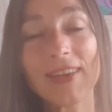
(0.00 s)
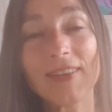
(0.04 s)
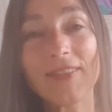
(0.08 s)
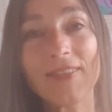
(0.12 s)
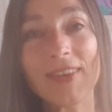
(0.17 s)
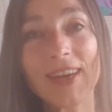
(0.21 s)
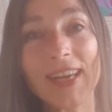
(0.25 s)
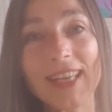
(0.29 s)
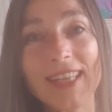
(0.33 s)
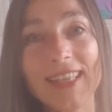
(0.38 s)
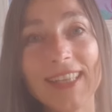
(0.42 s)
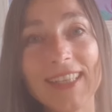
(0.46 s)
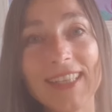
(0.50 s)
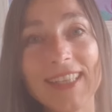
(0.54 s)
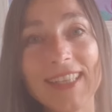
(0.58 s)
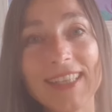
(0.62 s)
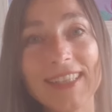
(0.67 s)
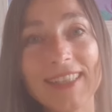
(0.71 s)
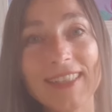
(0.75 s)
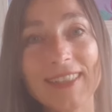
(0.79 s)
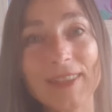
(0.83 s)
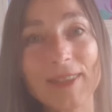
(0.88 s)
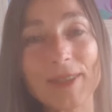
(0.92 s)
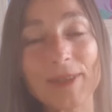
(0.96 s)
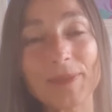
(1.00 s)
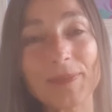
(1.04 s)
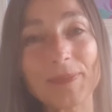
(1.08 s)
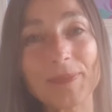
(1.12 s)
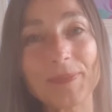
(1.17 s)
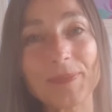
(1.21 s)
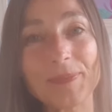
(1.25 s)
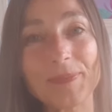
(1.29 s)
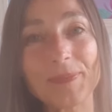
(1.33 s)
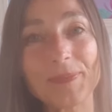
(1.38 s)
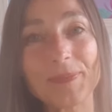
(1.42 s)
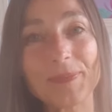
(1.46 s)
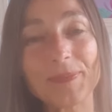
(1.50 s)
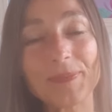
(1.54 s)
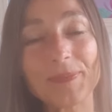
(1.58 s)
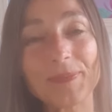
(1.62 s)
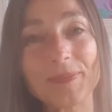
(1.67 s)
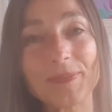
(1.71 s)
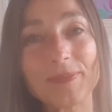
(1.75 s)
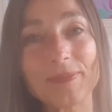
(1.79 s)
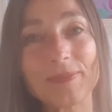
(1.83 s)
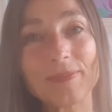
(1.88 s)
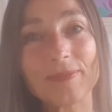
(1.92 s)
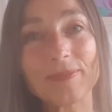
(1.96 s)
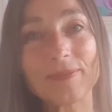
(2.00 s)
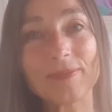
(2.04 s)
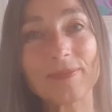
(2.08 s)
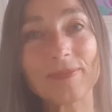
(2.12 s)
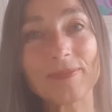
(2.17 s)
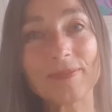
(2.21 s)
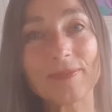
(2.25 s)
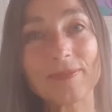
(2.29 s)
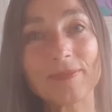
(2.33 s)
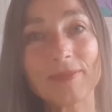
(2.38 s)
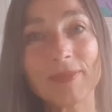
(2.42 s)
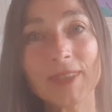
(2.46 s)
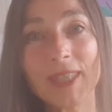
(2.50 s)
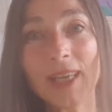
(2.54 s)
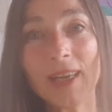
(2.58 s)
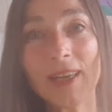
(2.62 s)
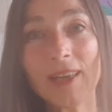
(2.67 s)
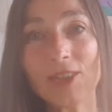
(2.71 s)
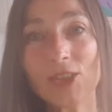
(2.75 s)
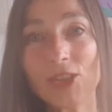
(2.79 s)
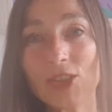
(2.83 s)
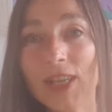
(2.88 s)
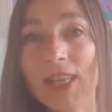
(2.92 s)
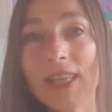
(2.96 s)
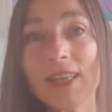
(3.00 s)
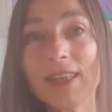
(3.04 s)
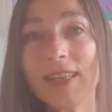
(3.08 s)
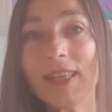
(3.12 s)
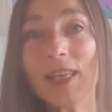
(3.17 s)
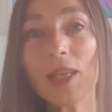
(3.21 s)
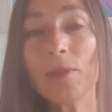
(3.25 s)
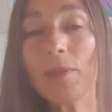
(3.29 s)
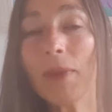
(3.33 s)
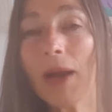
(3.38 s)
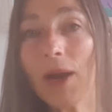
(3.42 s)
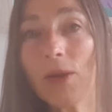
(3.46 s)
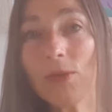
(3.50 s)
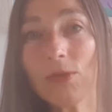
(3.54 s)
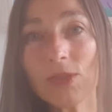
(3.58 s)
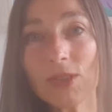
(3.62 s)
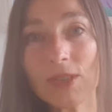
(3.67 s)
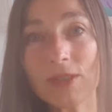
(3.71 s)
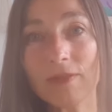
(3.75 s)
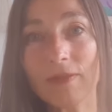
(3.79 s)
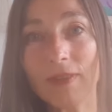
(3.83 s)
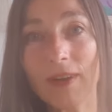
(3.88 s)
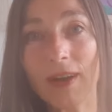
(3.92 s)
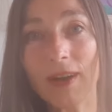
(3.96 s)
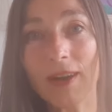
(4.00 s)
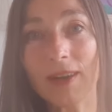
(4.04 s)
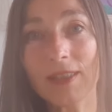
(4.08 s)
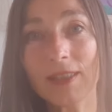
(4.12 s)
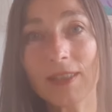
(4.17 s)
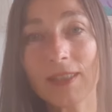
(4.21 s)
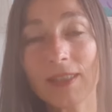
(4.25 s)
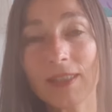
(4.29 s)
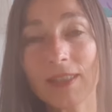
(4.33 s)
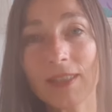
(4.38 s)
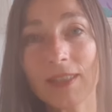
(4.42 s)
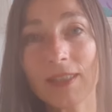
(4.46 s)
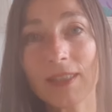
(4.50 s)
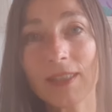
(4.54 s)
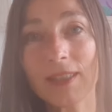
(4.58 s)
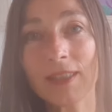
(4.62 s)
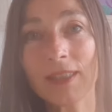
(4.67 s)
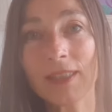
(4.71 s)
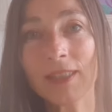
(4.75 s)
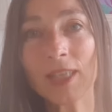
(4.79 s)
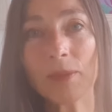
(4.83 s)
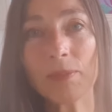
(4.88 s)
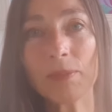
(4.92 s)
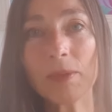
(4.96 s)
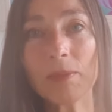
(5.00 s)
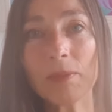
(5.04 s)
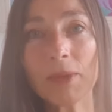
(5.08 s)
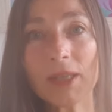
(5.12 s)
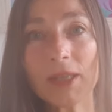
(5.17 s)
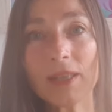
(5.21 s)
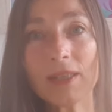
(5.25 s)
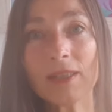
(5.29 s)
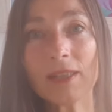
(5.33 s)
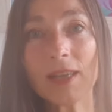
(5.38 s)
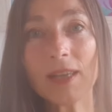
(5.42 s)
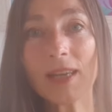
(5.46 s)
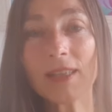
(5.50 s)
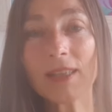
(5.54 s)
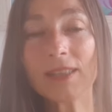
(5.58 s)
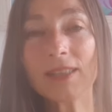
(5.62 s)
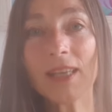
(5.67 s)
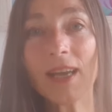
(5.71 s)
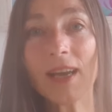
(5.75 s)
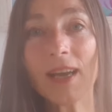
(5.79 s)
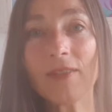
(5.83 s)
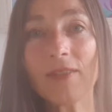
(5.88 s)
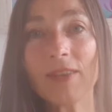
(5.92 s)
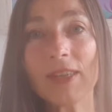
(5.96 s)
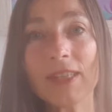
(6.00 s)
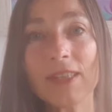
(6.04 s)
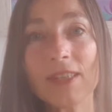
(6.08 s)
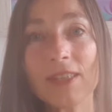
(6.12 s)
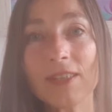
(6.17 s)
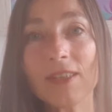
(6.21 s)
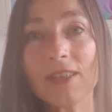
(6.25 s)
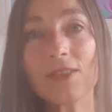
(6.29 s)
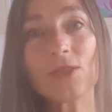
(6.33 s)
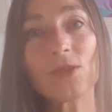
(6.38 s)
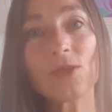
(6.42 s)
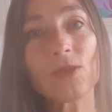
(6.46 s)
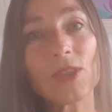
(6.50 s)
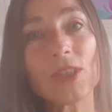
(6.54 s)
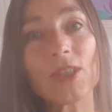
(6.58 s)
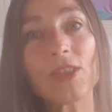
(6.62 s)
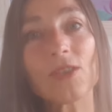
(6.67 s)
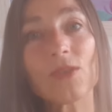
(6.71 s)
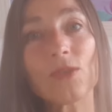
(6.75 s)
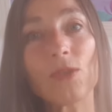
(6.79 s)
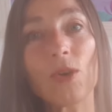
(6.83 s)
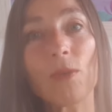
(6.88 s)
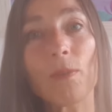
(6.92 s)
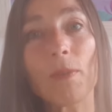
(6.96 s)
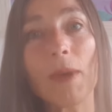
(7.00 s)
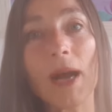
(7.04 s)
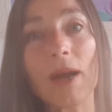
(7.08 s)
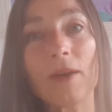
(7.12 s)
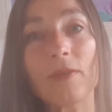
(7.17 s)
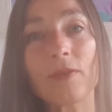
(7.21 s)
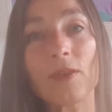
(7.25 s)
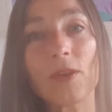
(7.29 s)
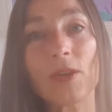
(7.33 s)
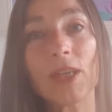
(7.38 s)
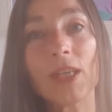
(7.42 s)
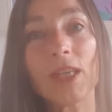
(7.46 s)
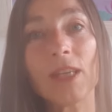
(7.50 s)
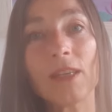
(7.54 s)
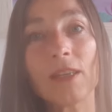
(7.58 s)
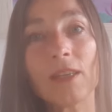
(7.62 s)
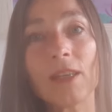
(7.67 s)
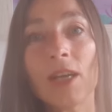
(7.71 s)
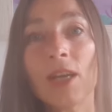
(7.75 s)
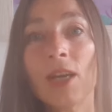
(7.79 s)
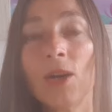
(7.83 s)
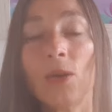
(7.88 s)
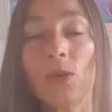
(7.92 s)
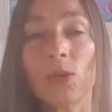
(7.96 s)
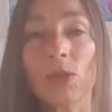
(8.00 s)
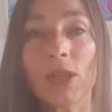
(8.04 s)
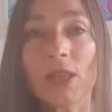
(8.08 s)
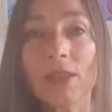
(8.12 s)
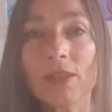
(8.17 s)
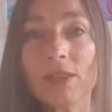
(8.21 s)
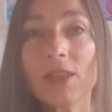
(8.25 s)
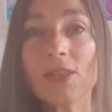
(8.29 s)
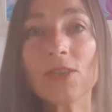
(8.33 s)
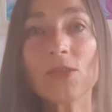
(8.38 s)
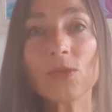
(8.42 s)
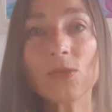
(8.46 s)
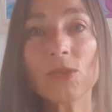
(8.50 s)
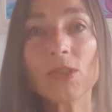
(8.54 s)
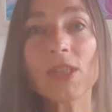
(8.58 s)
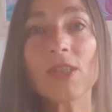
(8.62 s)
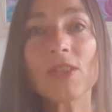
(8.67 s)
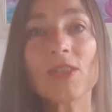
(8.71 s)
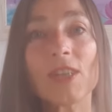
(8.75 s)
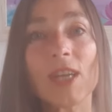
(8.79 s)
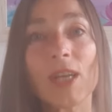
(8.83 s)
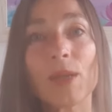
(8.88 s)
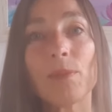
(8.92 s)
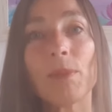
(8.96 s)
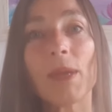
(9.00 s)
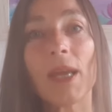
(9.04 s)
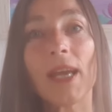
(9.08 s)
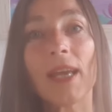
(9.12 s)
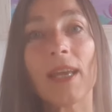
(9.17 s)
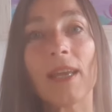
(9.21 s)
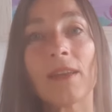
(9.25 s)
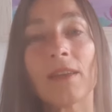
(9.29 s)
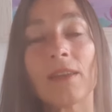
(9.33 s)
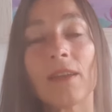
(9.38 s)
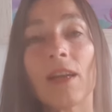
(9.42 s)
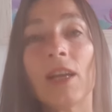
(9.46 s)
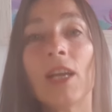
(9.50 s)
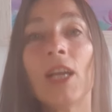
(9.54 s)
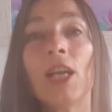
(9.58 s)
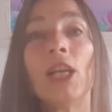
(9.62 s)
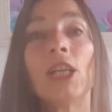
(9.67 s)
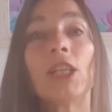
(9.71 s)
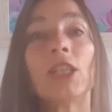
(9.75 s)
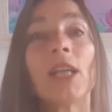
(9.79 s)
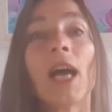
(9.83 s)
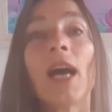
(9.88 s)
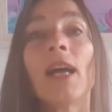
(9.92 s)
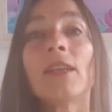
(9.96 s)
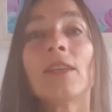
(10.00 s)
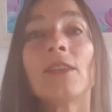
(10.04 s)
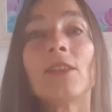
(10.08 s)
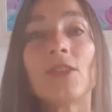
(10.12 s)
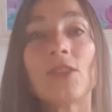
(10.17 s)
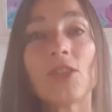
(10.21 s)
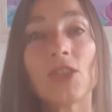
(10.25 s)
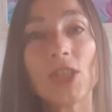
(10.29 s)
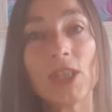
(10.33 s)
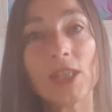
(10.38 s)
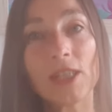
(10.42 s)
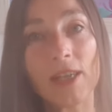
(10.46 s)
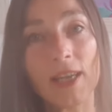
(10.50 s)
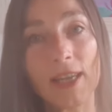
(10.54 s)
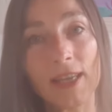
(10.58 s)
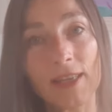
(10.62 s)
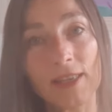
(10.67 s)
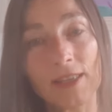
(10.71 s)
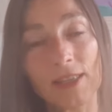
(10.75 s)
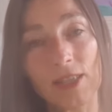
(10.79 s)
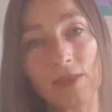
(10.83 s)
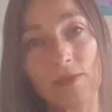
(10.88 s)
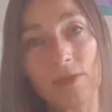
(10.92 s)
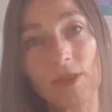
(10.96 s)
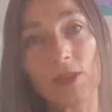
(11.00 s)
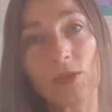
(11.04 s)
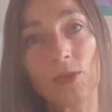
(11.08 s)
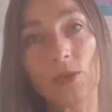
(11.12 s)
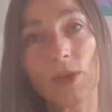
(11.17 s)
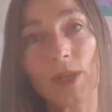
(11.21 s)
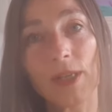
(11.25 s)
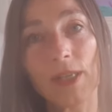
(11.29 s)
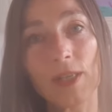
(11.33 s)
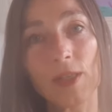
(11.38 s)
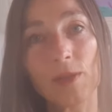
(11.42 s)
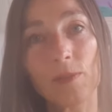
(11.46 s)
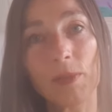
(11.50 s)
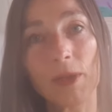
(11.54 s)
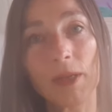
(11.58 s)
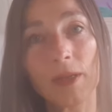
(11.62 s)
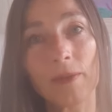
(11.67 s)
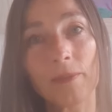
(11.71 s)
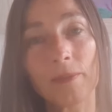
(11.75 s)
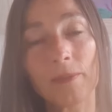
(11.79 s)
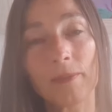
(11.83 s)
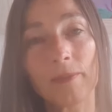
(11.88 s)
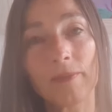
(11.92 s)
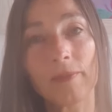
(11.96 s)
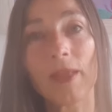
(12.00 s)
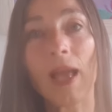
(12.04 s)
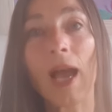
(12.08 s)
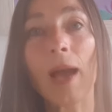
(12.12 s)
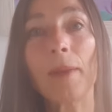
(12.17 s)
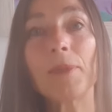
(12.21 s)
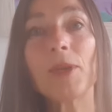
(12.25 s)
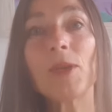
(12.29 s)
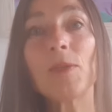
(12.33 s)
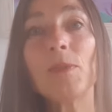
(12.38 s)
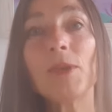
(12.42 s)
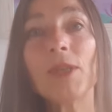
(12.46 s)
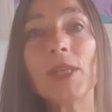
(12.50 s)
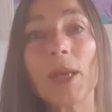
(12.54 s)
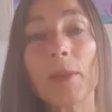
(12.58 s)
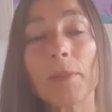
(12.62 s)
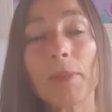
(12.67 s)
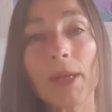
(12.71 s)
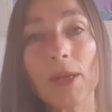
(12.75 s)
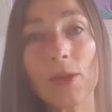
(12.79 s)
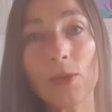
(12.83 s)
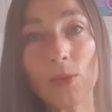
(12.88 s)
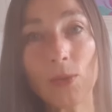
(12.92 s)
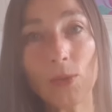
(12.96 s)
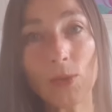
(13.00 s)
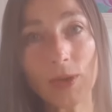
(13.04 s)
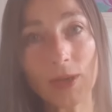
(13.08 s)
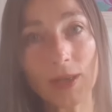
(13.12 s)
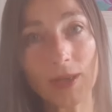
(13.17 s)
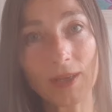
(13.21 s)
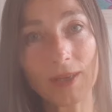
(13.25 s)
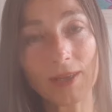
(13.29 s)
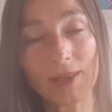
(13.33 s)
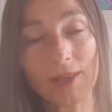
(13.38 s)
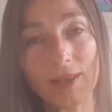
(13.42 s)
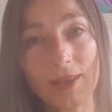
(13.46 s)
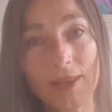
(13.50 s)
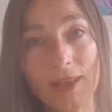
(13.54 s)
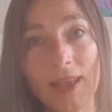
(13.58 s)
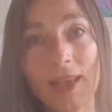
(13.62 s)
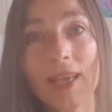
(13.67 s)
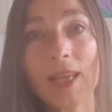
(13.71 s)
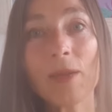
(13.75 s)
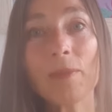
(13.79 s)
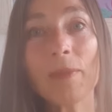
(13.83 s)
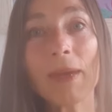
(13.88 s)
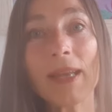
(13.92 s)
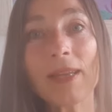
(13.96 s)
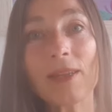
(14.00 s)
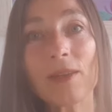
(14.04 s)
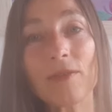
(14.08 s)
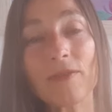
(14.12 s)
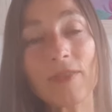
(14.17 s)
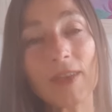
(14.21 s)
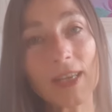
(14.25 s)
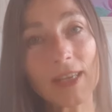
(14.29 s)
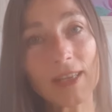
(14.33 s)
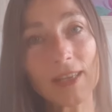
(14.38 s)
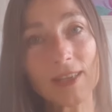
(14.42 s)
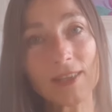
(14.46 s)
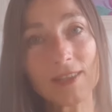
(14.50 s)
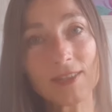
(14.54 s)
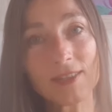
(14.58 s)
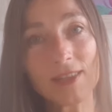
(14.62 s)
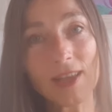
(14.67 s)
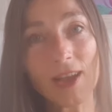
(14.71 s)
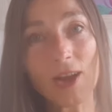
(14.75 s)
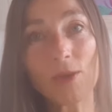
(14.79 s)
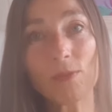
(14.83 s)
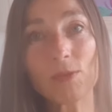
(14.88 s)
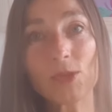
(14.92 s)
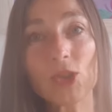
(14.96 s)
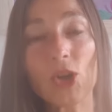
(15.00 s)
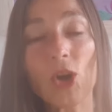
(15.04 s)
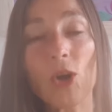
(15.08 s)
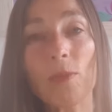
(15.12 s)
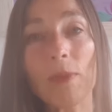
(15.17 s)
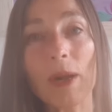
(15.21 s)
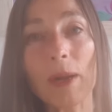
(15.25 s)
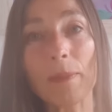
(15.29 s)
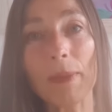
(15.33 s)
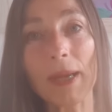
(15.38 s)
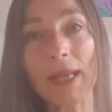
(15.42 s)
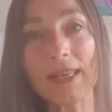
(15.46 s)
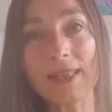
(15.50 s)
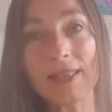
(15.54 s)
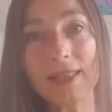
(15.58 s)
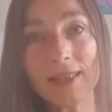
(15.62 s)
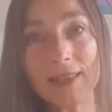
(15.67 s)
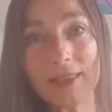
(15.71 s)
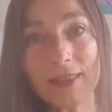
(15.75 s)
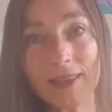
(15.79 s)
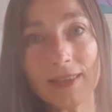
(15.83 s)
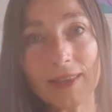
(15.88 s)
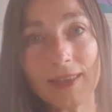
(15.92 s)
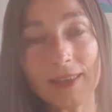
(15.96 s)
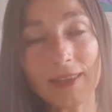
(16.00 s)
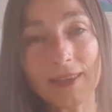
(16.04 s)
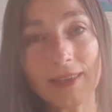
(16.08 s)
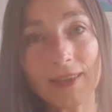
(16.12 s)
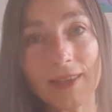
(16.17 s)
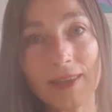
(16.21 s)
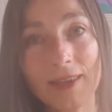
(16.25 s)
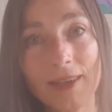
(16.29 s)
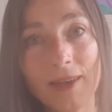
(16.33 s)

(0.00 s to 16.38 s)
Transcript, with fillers: weil ich ähm, ja, ständig im Außen war. Ich habe immer gedacht, ja, wenn ich das und das noch mache für ihn oder das und das an mir ändere, dann sieht er endlich, wie toll ich bin. Da habe ich mich ja belogen. Im Endeffekt ging es darum, schau mal bei dir hin.